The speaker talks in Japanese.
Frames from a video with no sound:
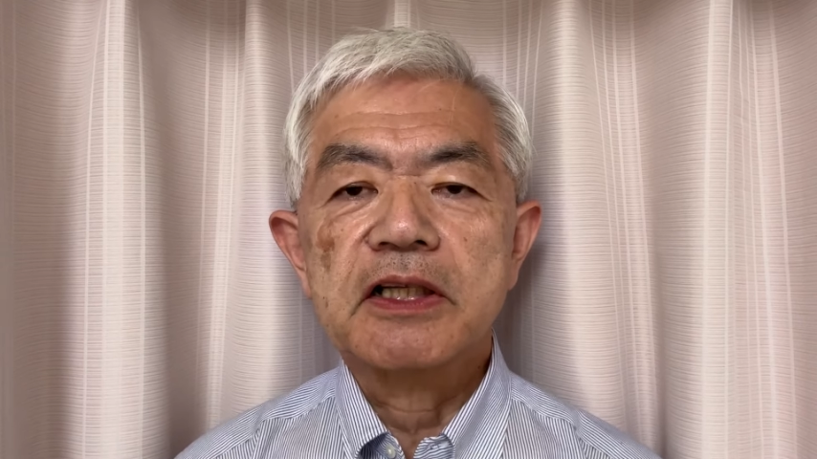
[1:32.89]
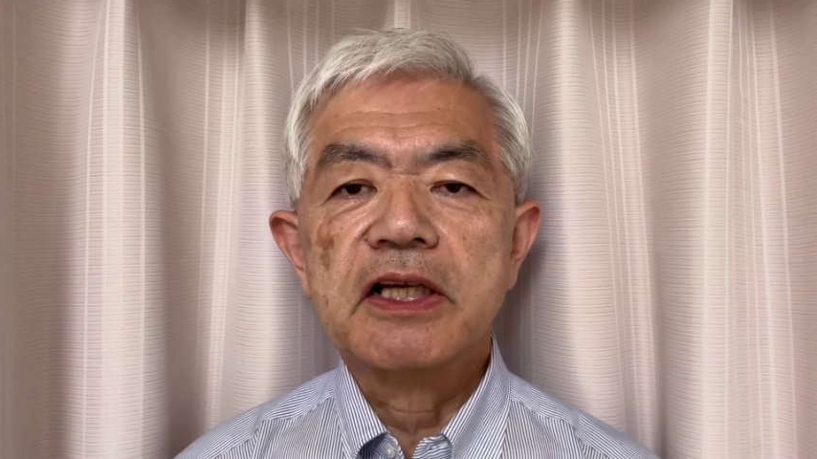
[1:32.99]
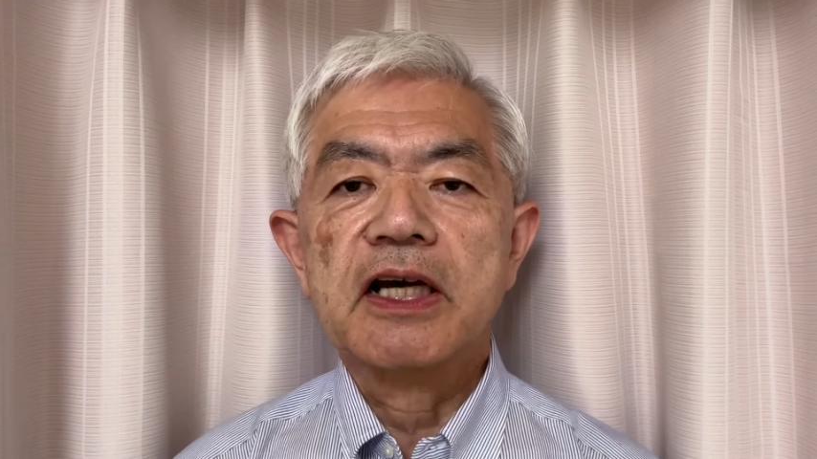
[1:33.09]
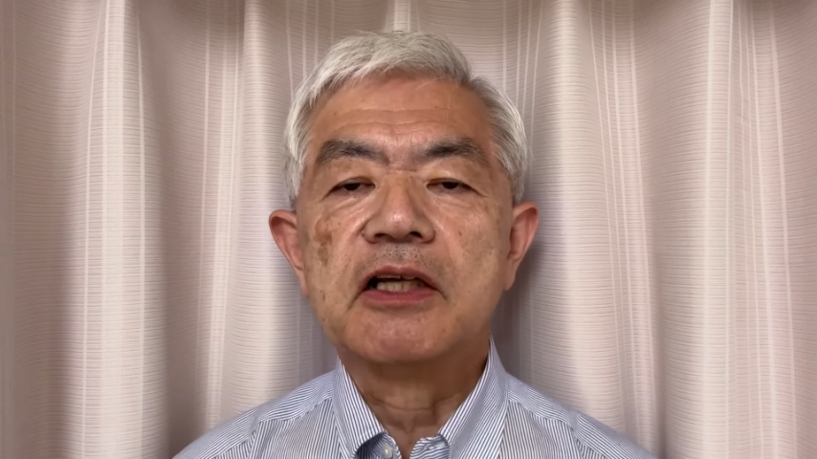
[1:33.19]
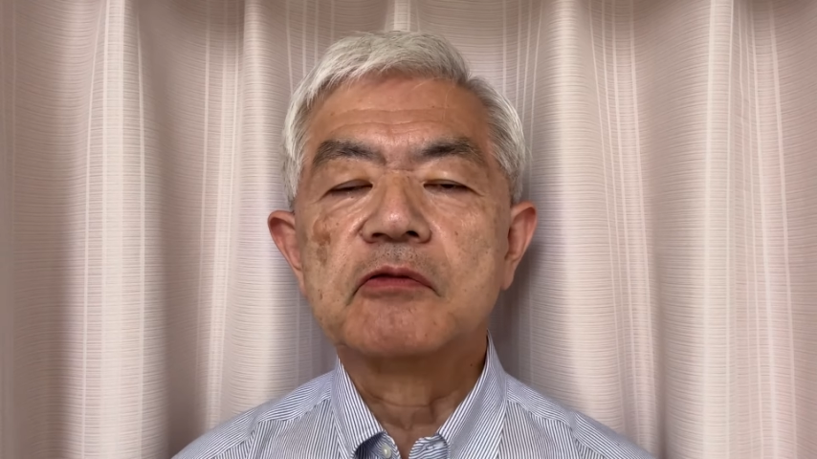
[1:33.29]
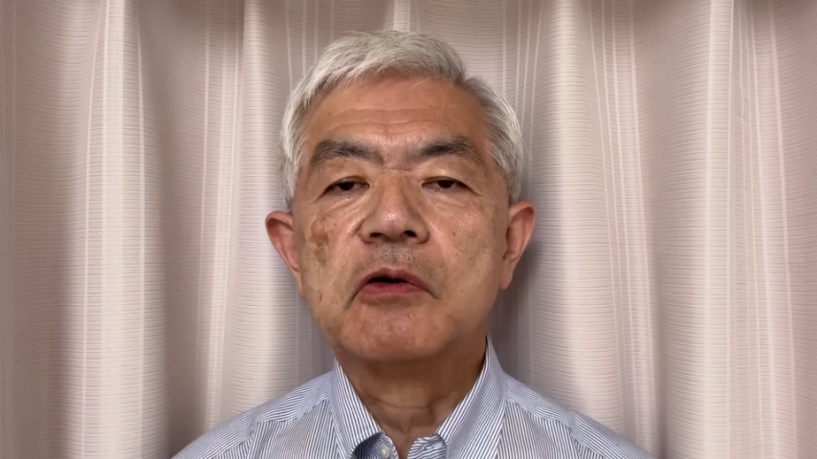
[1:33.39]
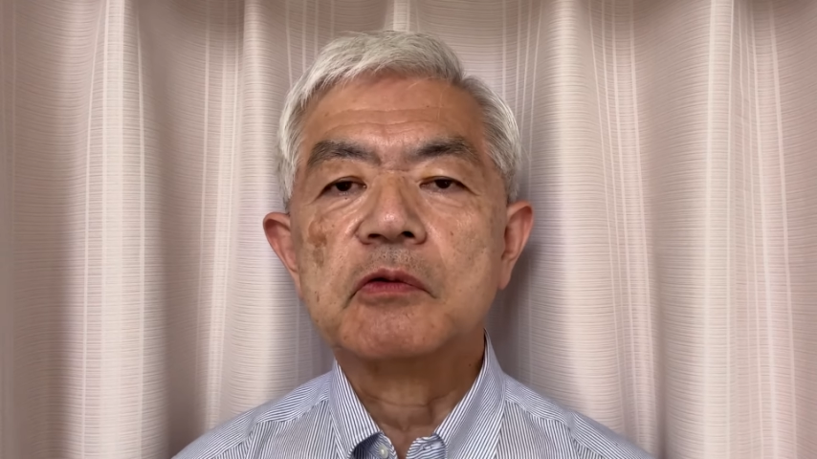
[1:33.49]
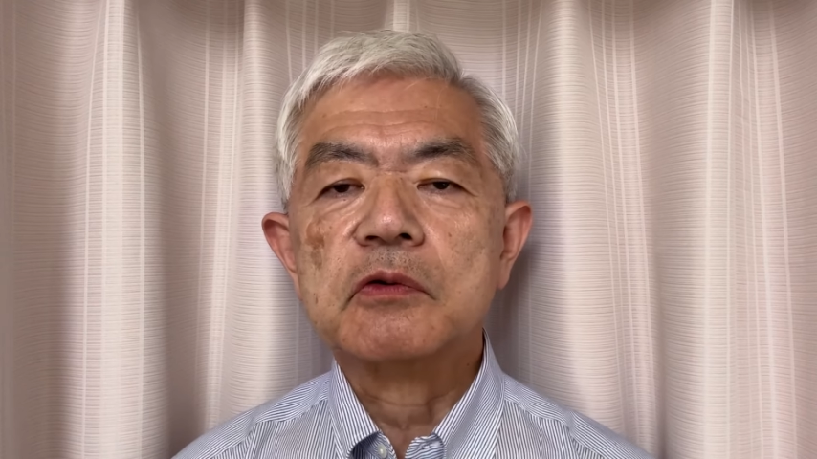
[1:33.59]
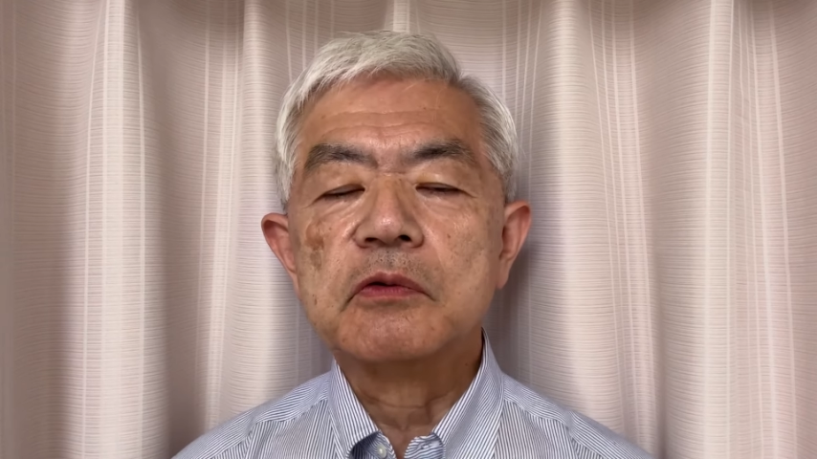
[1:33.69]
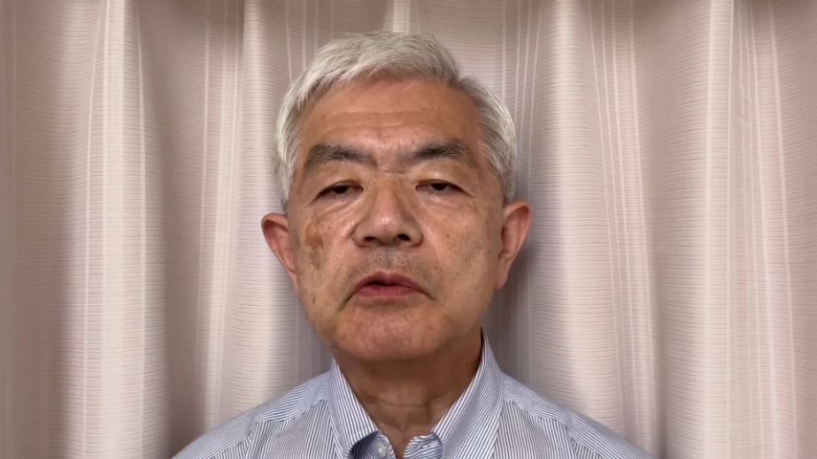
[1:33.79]
いであとは
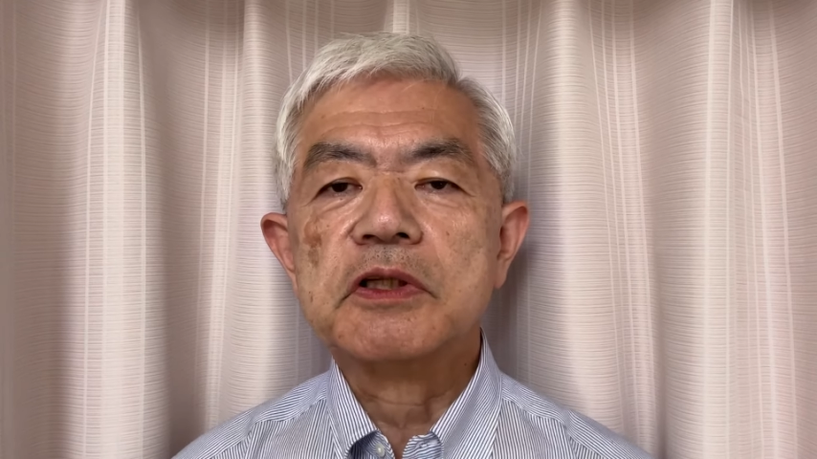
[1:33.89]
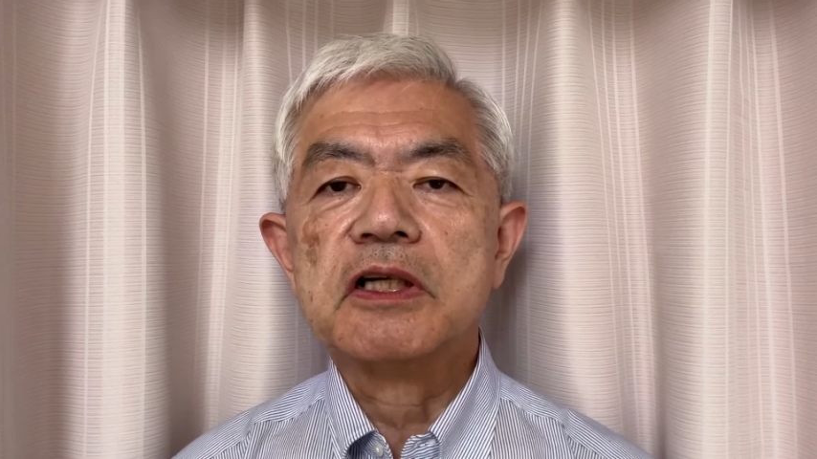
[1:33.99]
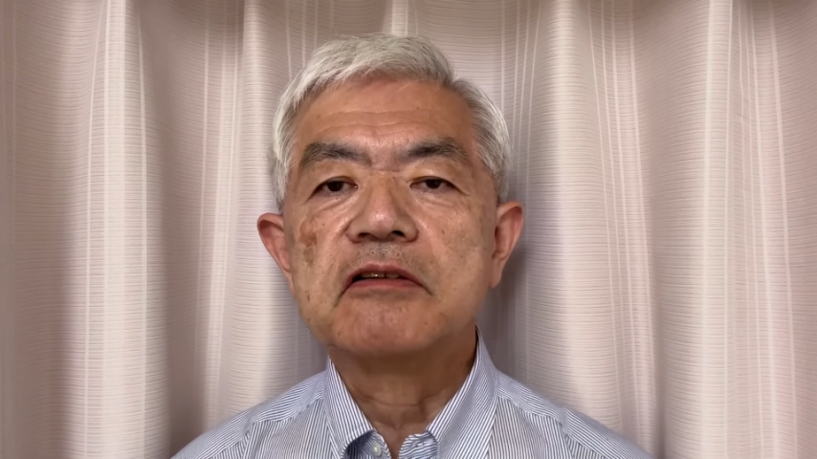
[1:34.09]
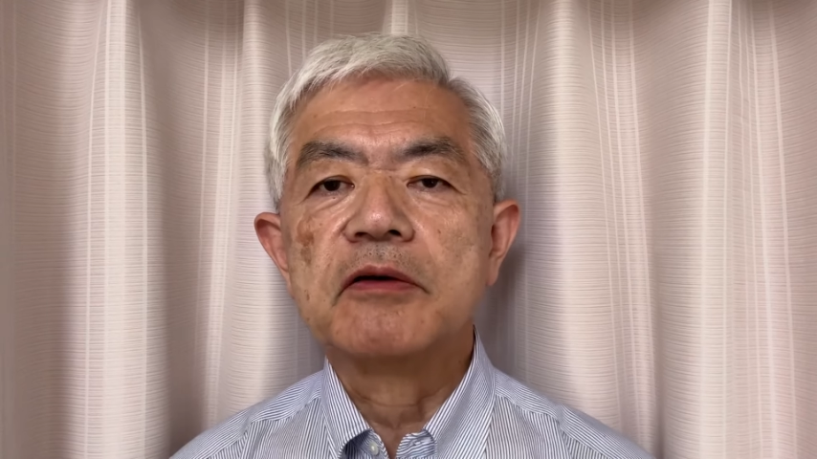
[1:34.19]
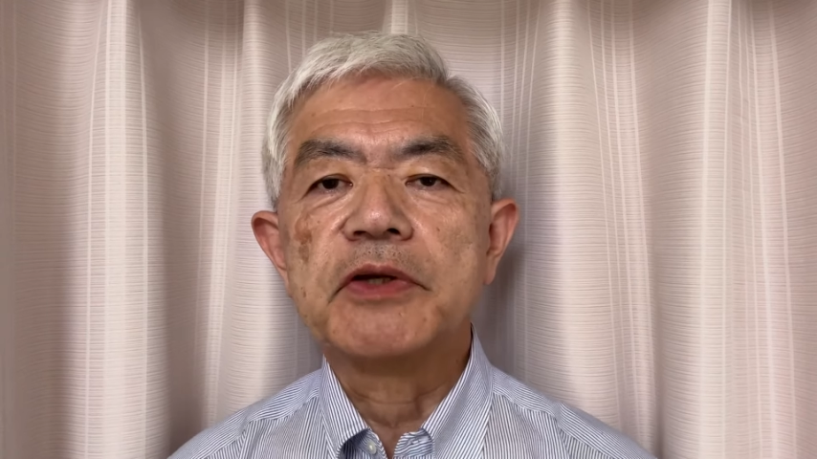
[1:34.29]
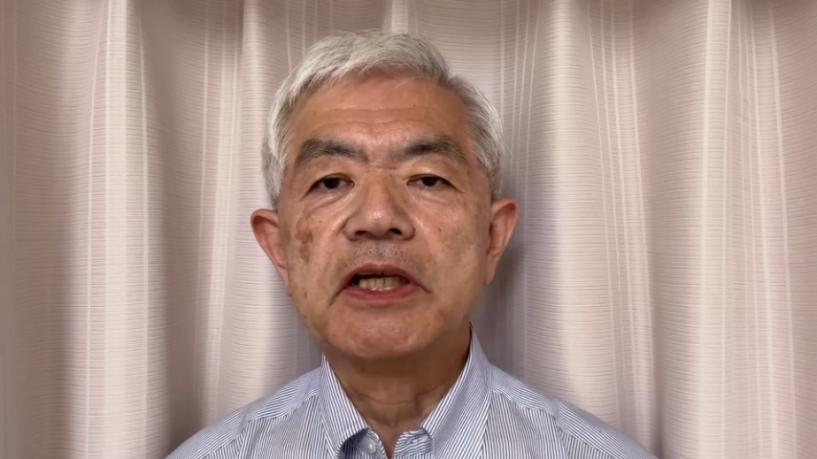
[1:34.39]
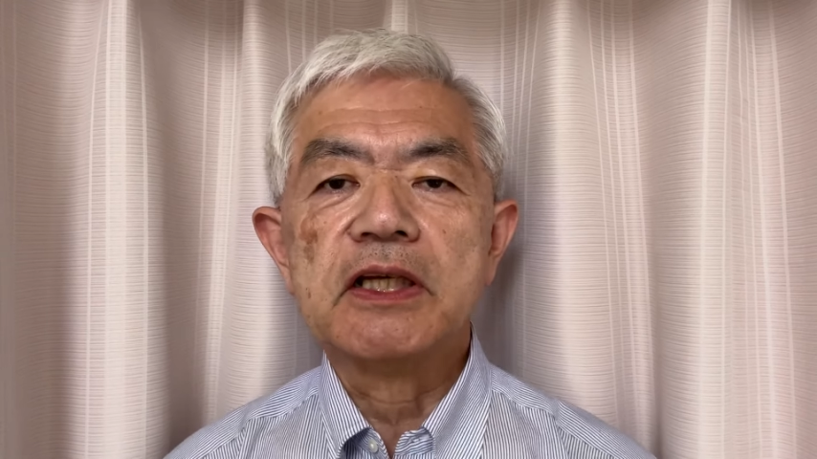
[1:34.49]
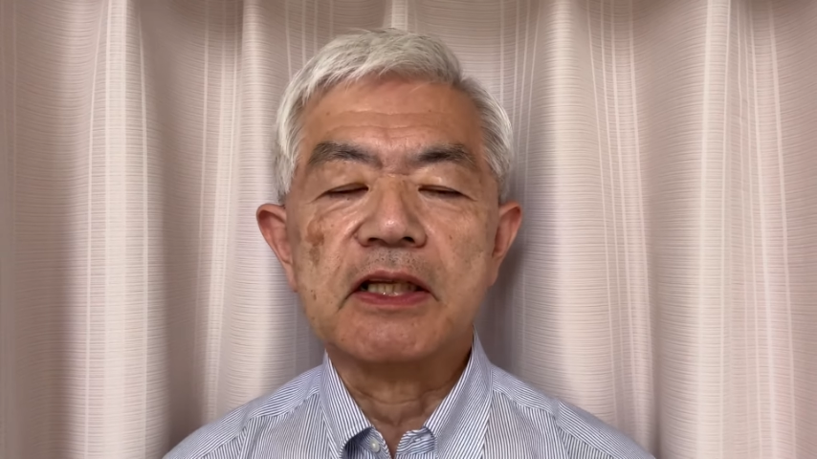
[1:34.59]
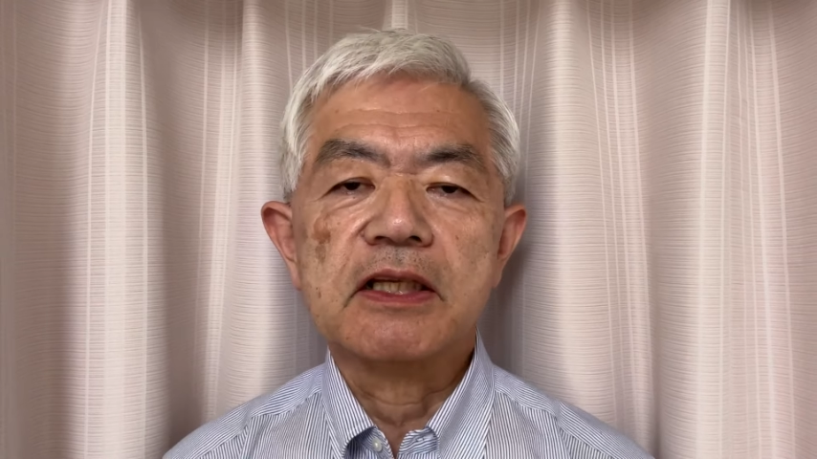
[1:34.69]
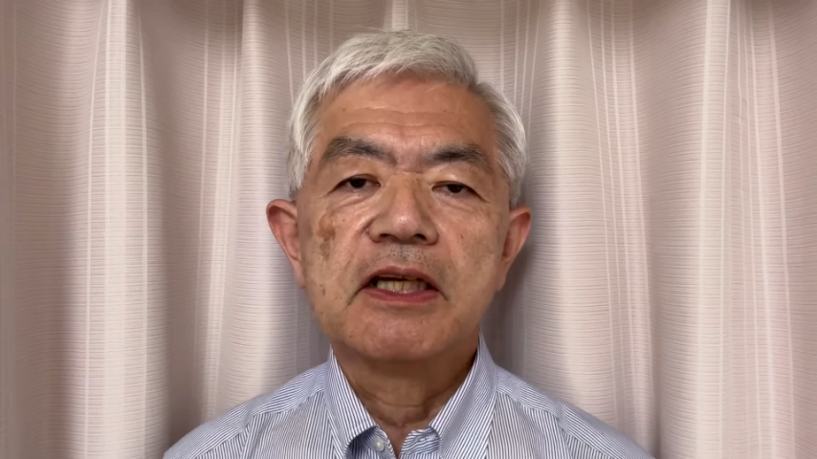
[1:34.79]
ほとんど光は見え
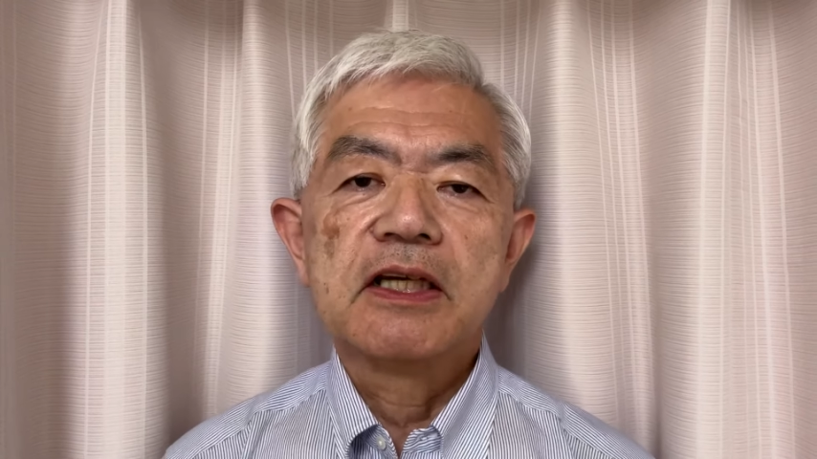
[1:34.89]
ない